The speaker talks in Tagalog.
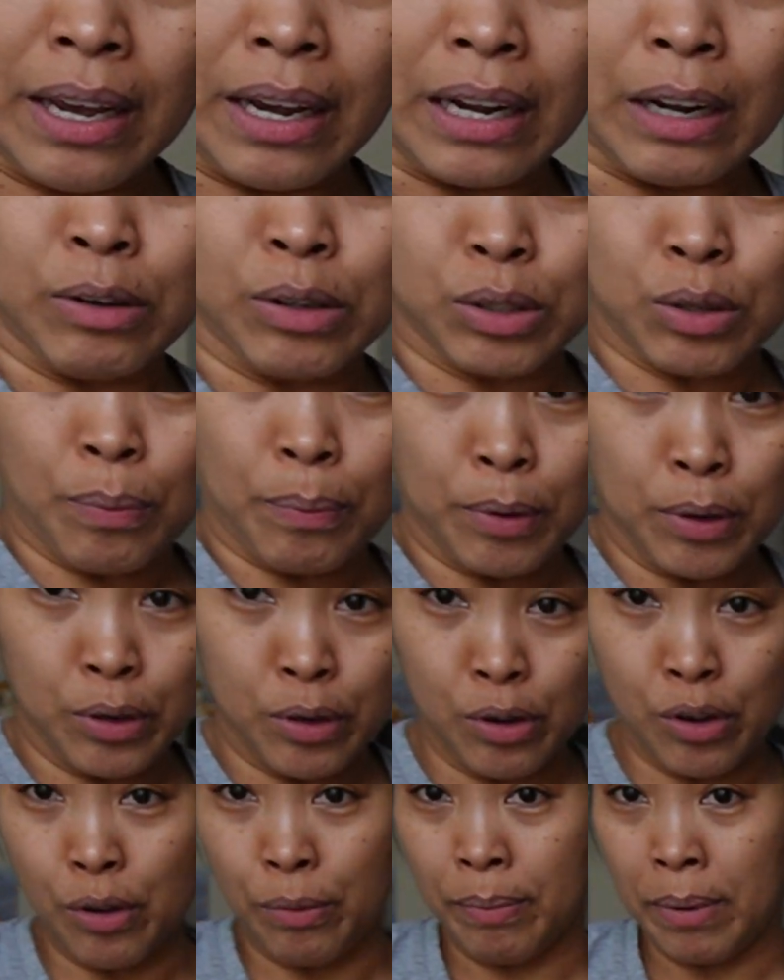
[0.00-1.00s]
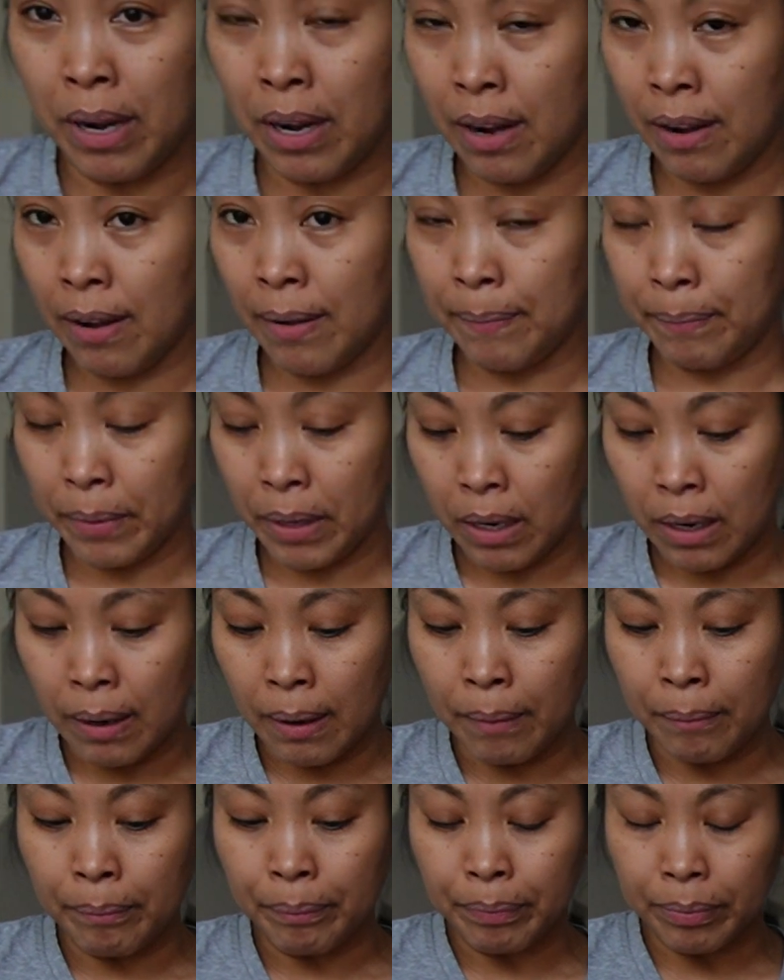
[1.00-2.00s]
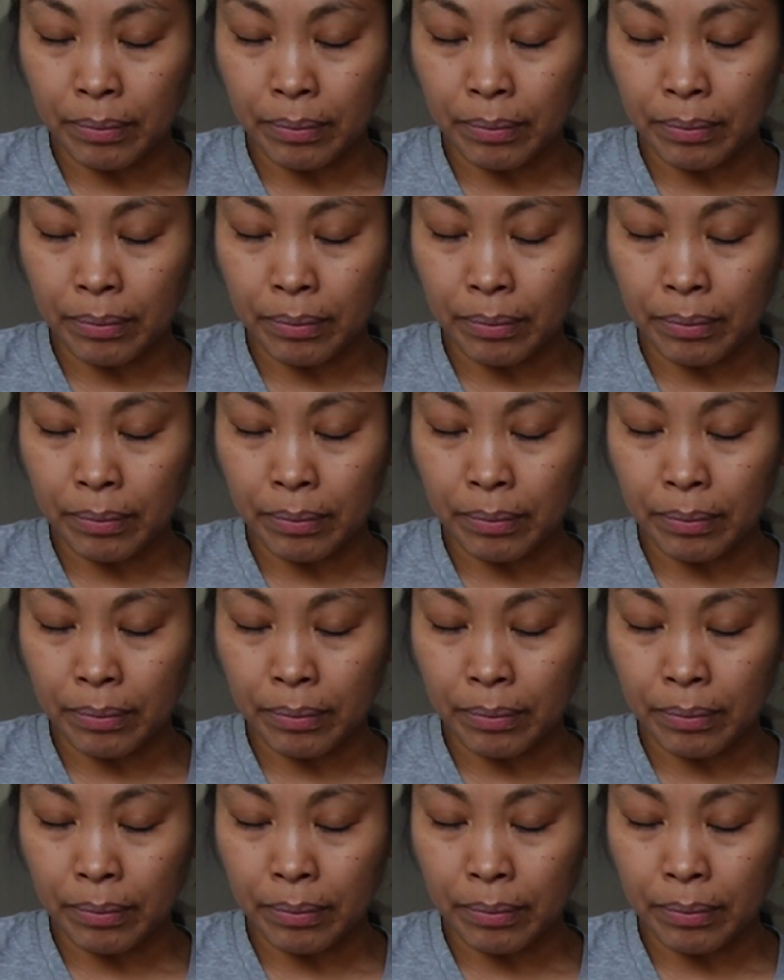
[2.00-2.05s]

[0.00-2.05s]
gusto po nyo yung mga um,